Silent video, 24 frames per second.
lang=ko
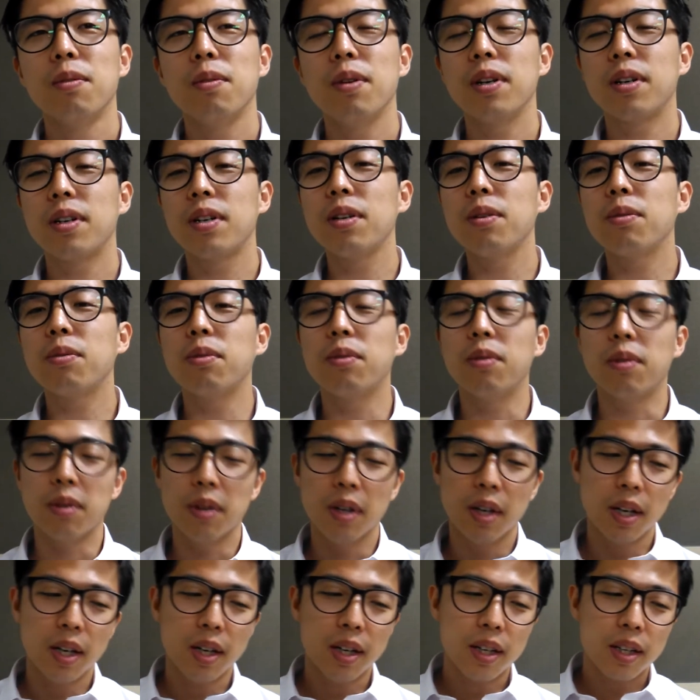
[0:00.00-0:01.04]
그리고
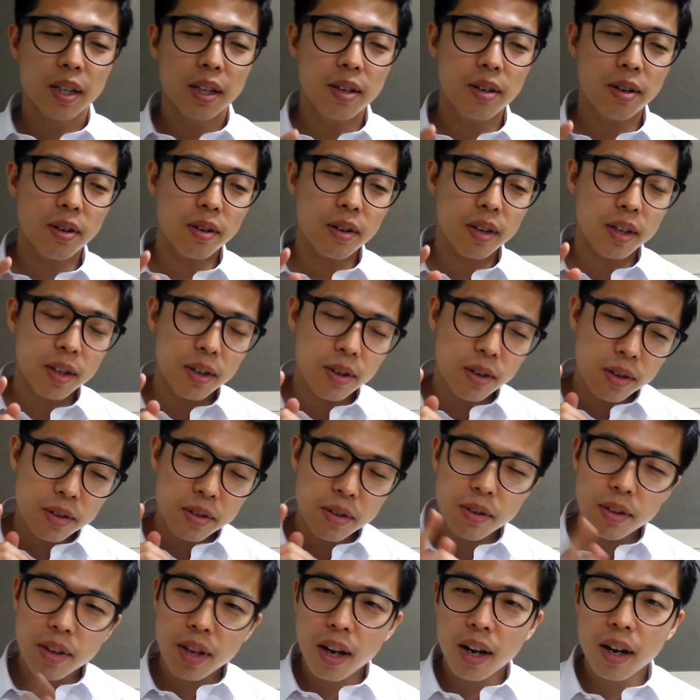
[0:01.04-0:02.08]
그런
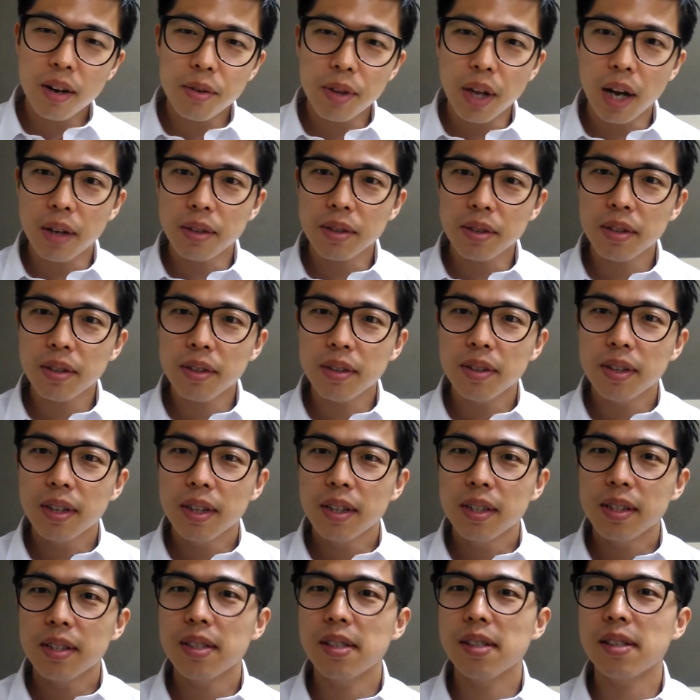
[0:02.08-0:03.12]
선택하고 나서
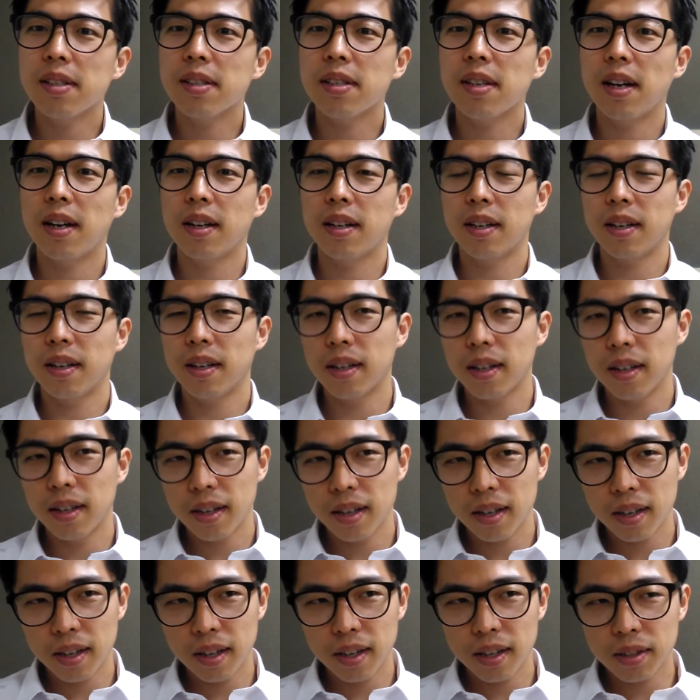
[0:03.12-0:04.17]
이제
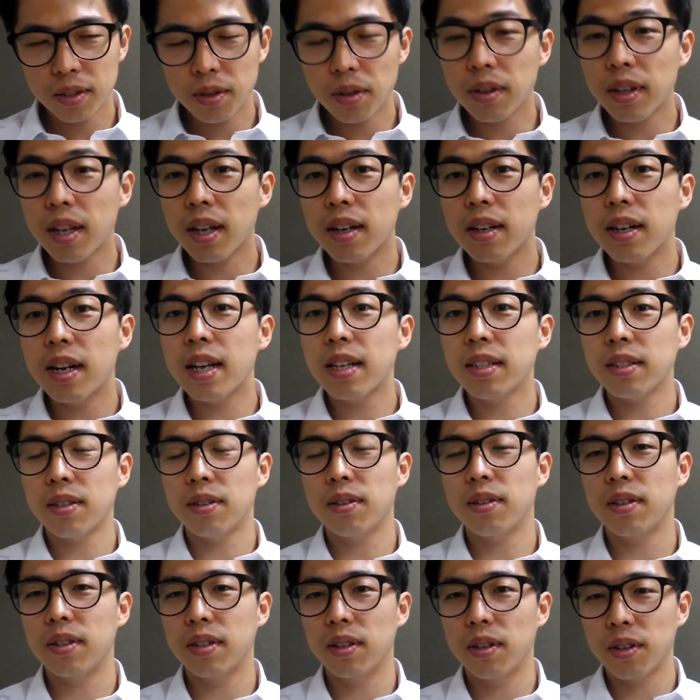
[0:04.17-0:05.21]
자기가 선택을 해서
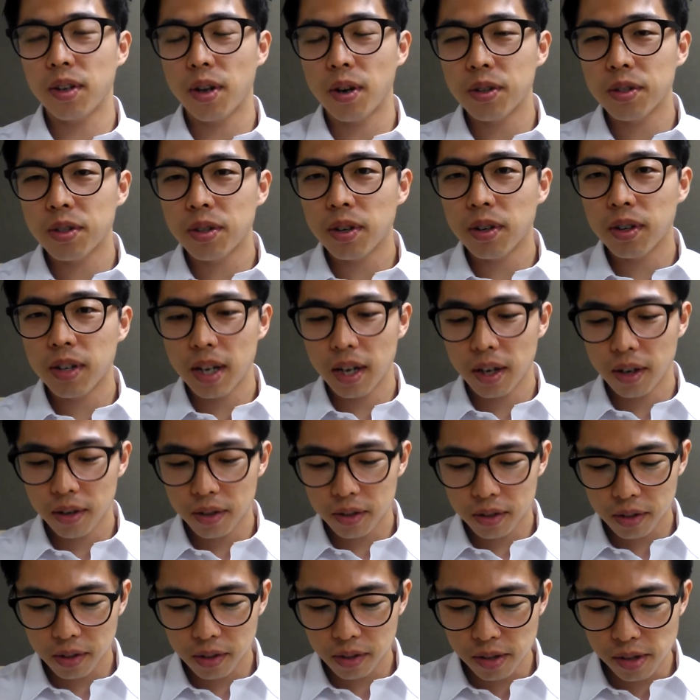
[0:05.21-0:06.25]
그런 결정을
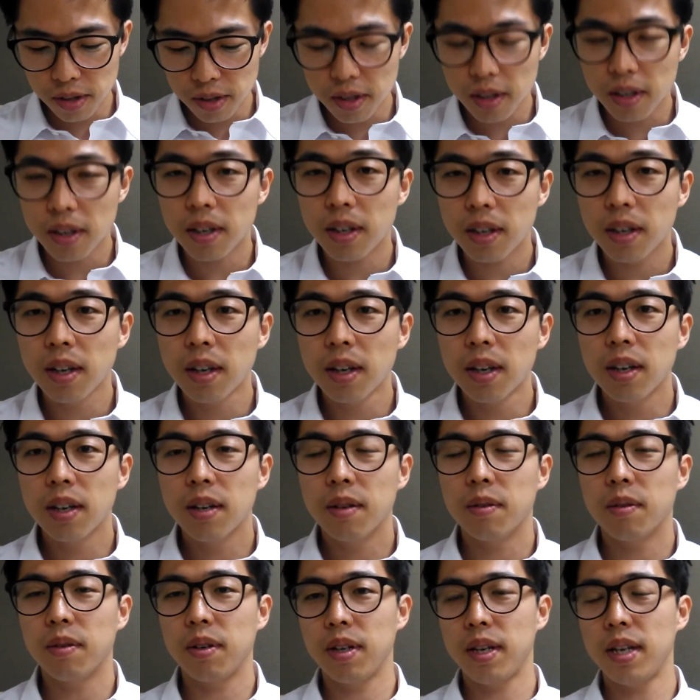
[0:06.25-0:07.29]
내려서 이제
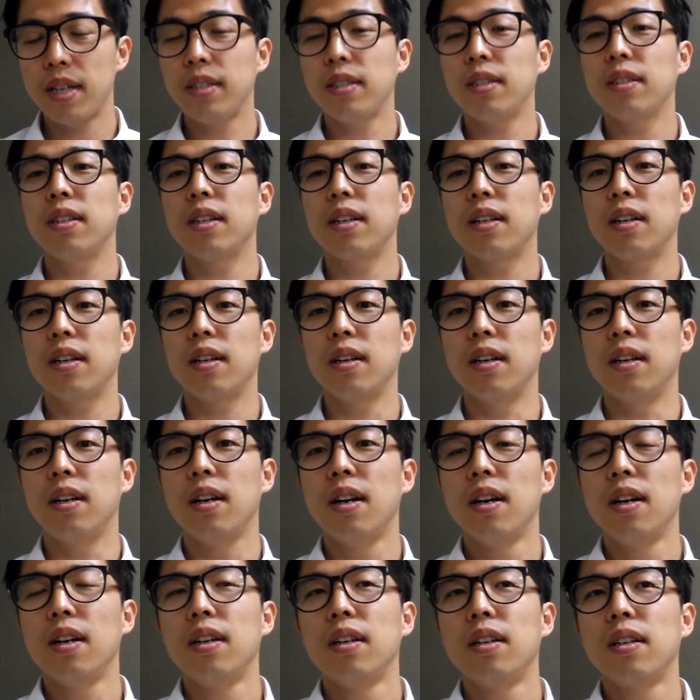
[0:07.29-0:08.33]
했으니까
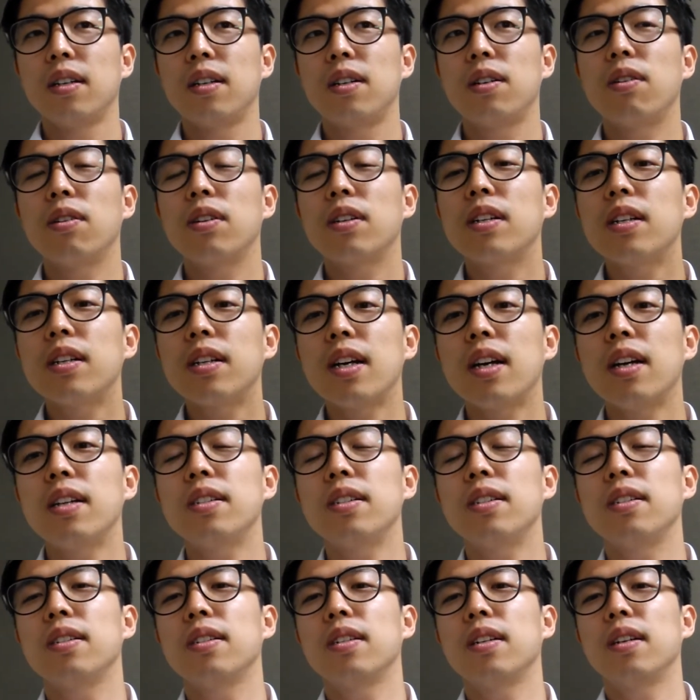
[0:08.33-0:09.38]
그걸
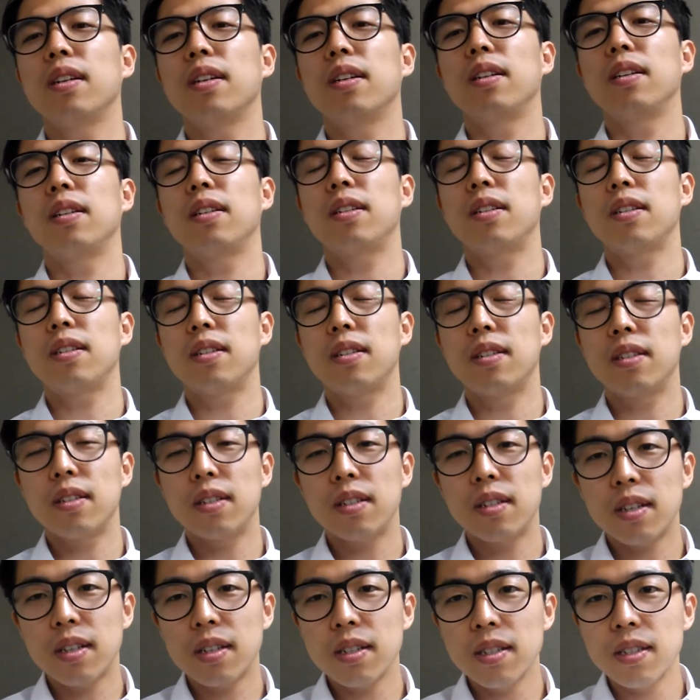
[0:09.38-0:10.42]
끝까지 이제
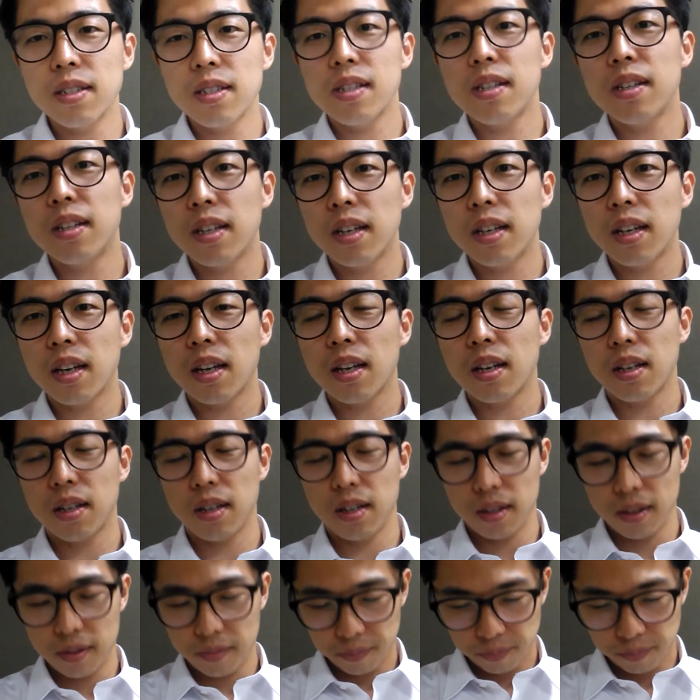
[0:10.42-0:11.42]
끈질기게